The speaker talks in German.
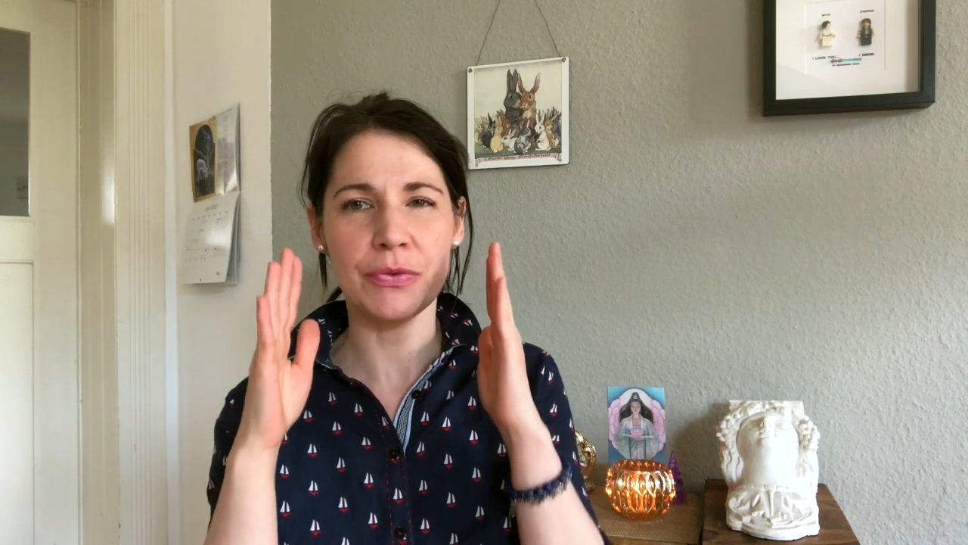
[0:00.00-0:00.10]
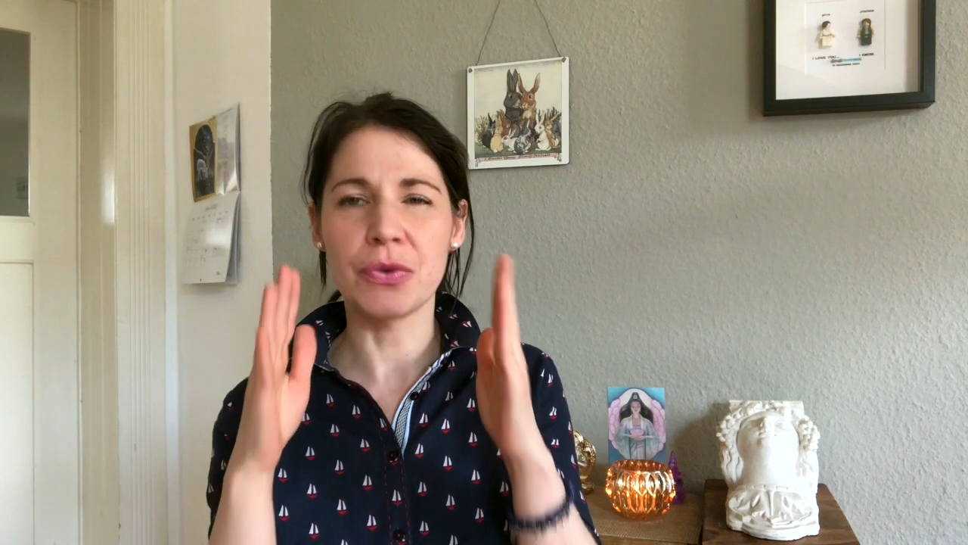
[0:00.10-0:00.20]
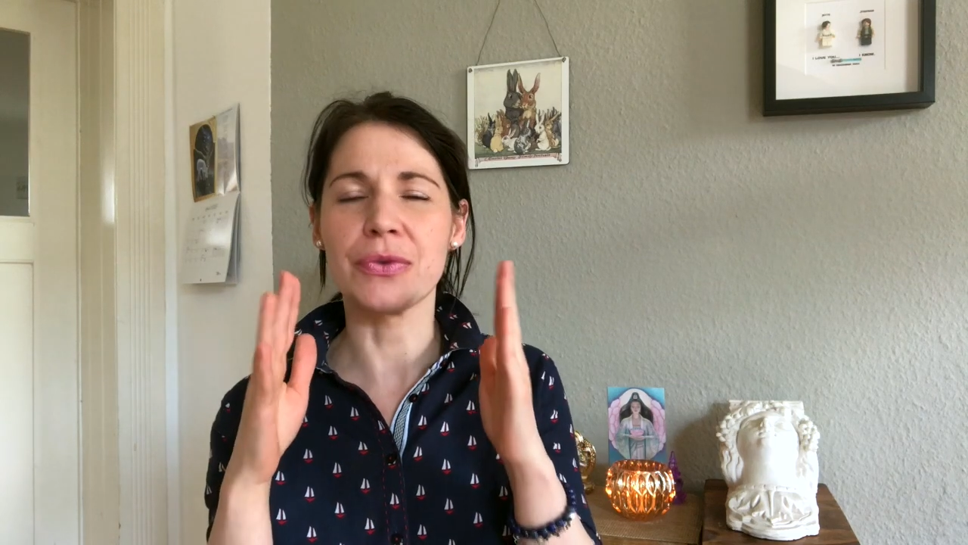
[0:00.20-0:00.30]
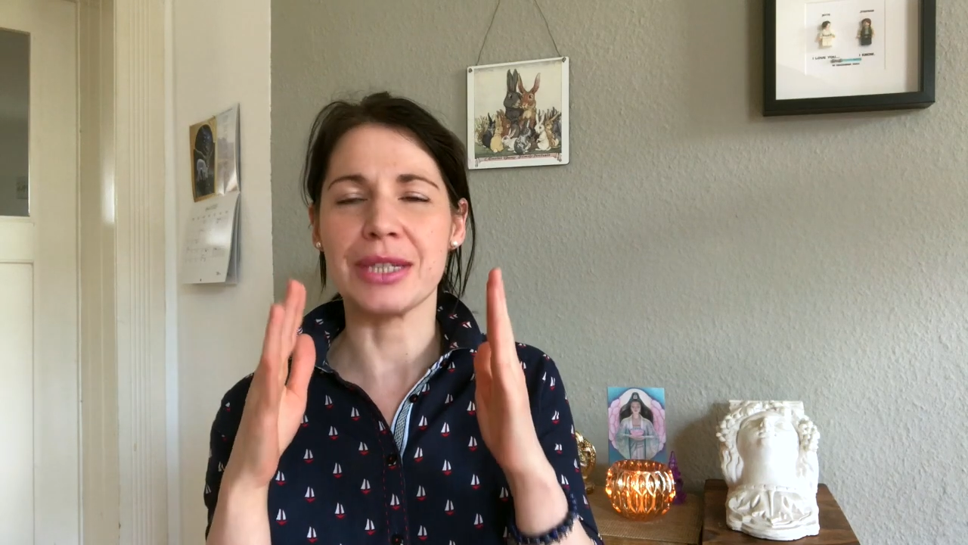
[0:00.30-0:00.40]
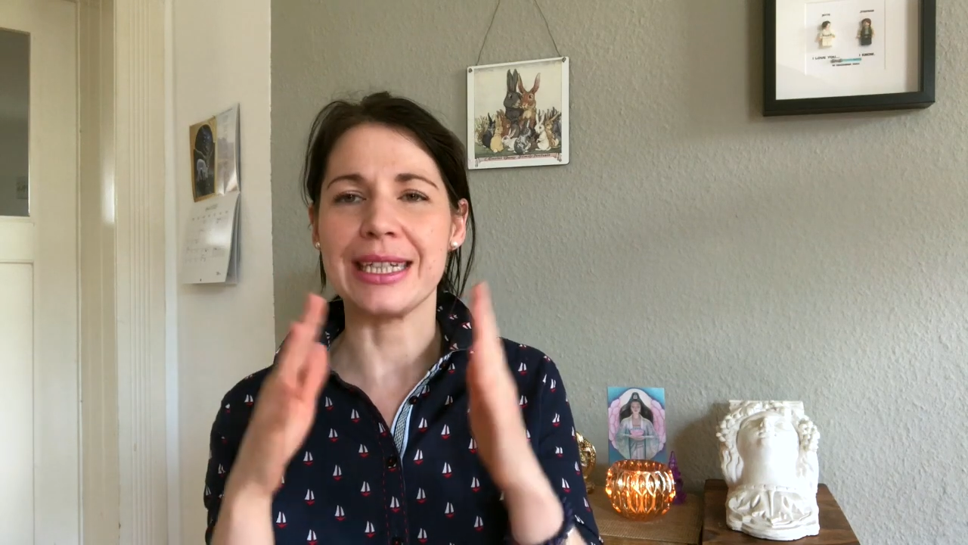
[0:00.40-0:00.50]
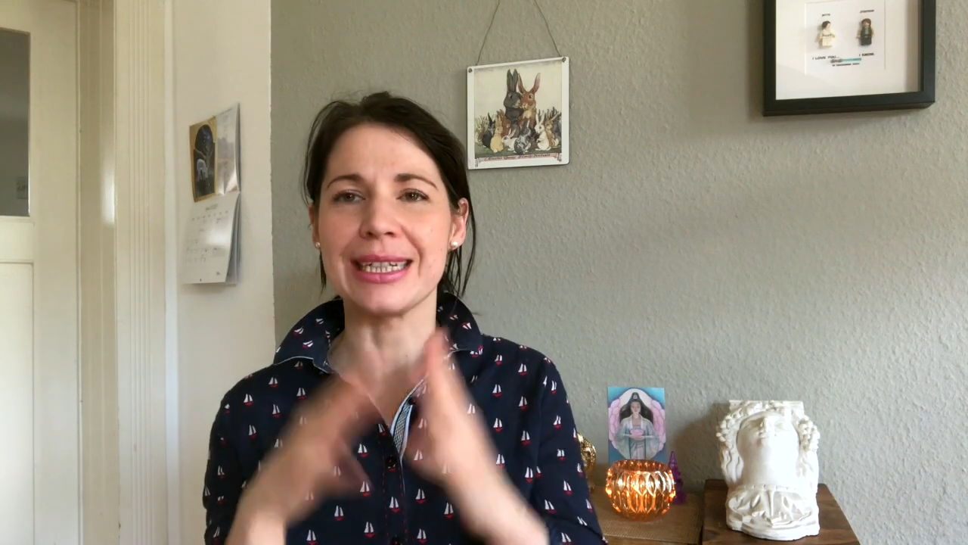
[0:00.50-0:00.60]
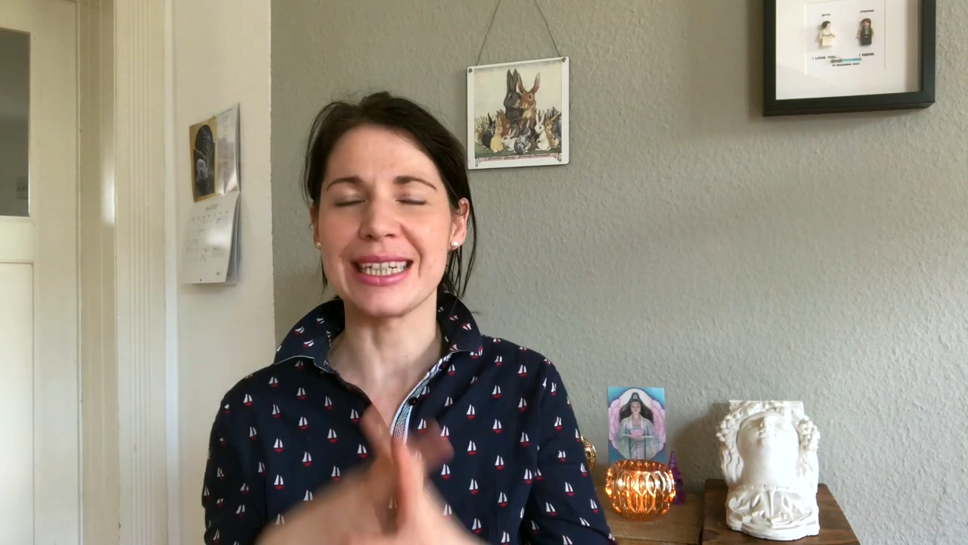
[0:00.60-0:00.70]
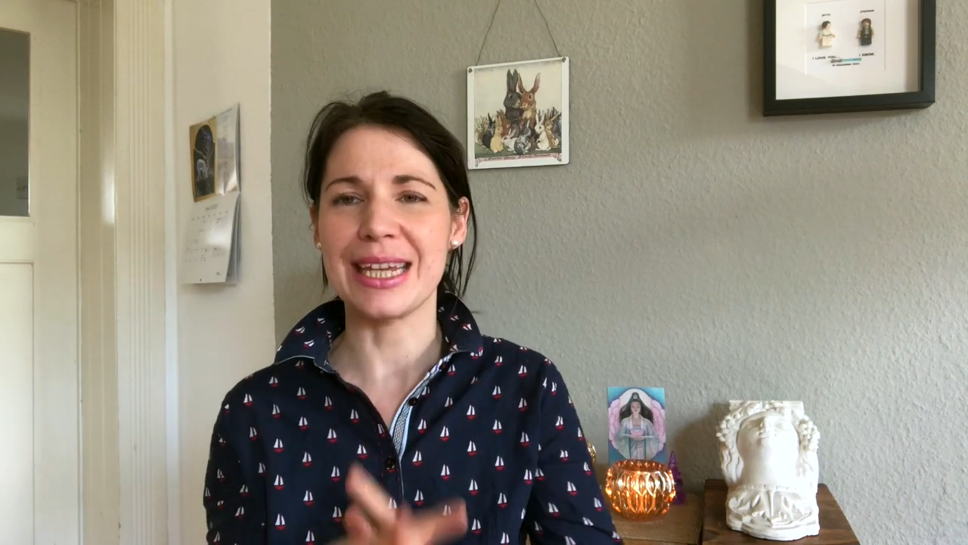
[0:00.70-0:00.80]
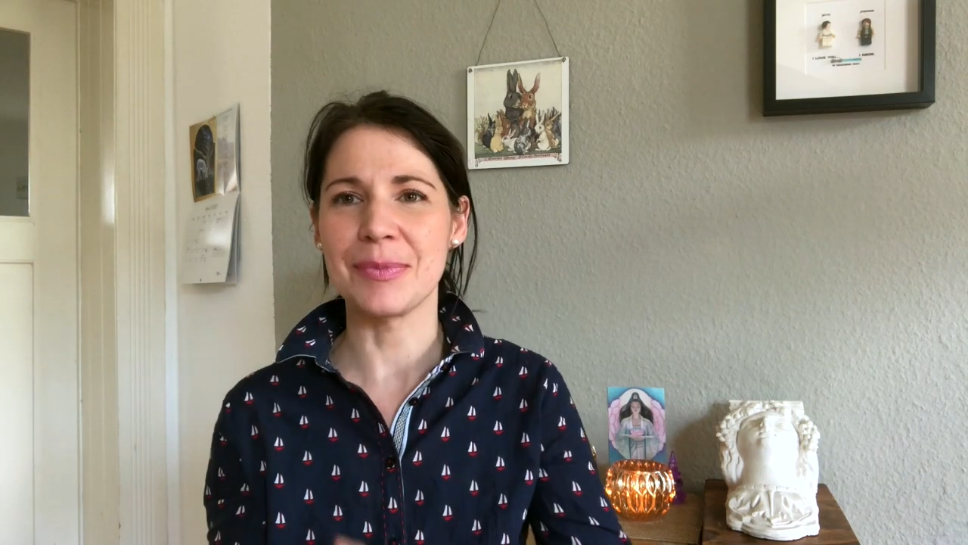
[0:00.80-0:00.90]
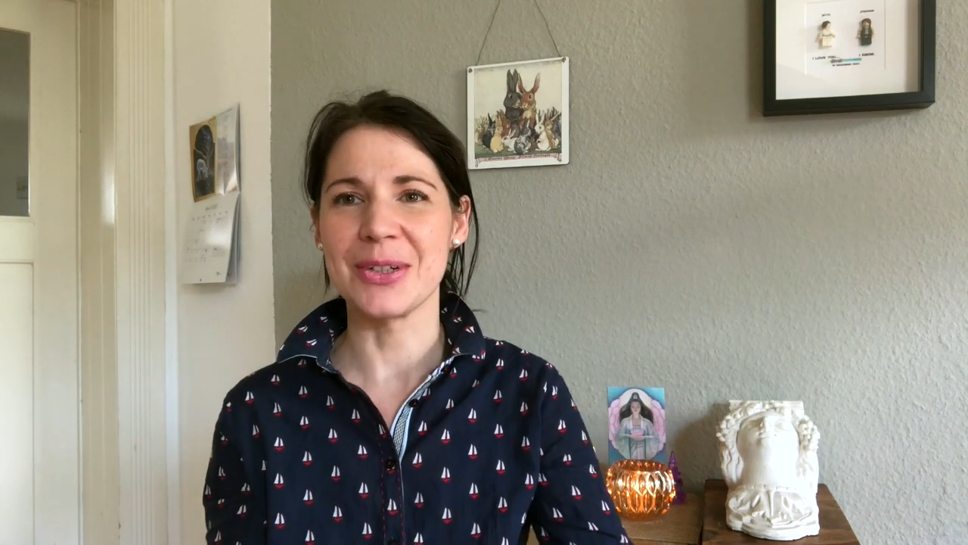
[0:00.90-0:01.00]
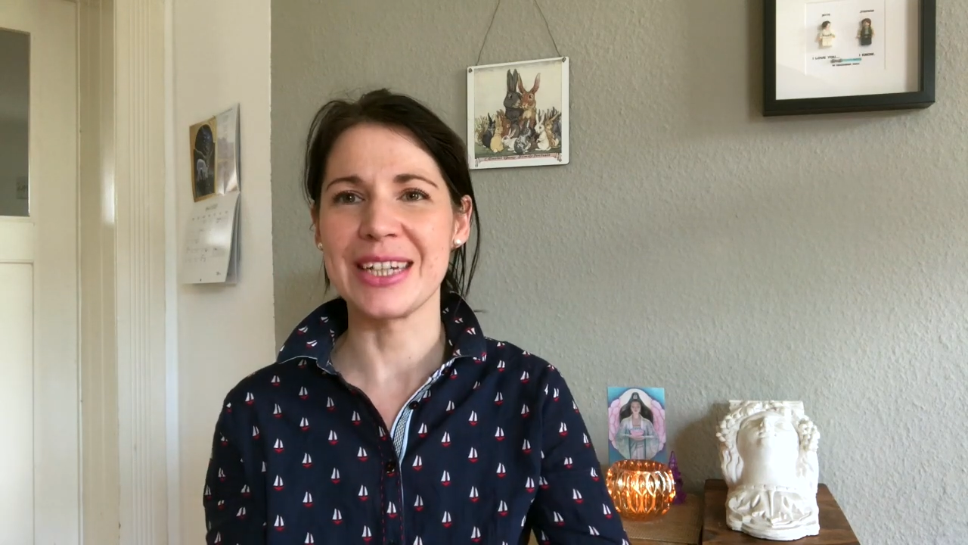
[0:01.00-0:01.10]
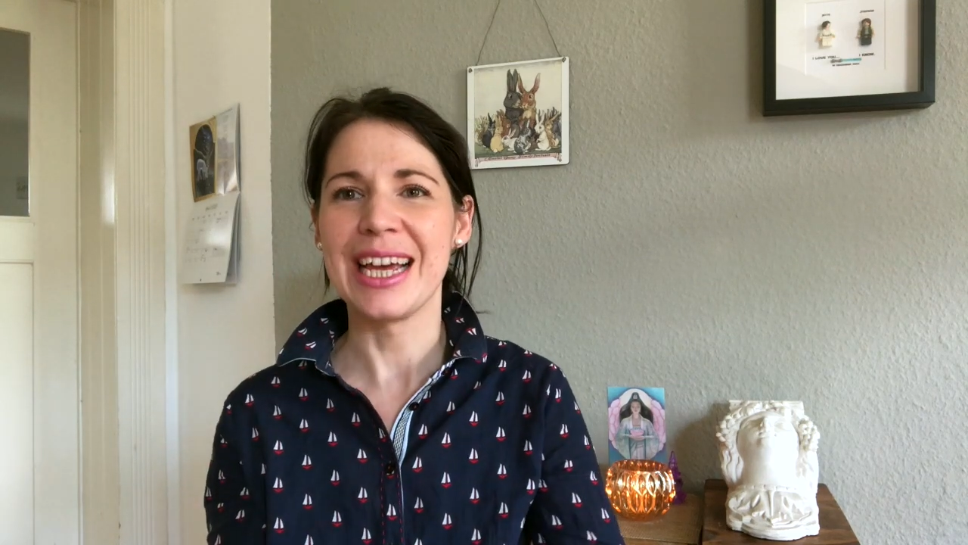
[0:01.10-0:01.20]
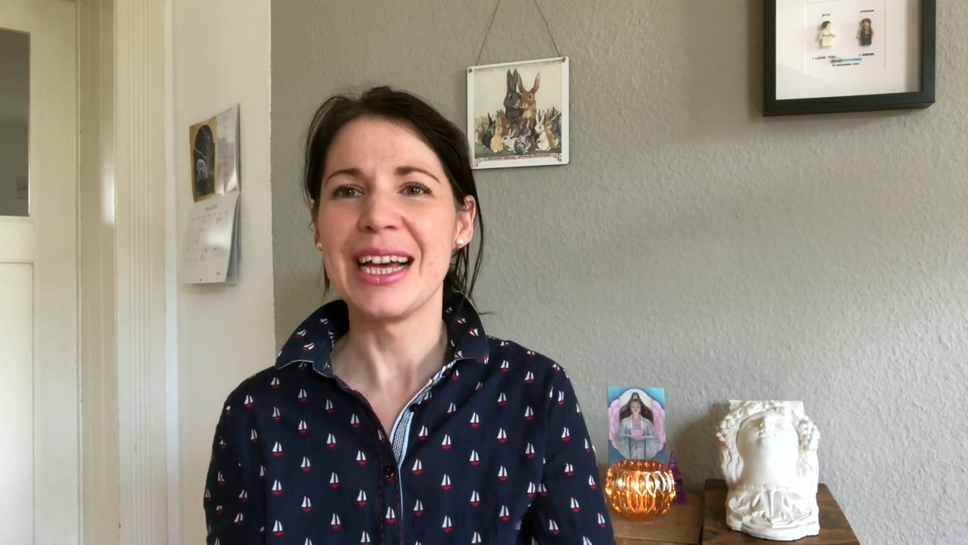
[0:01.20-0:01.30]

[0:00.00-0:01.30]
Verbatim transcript: fokussiert sein muss.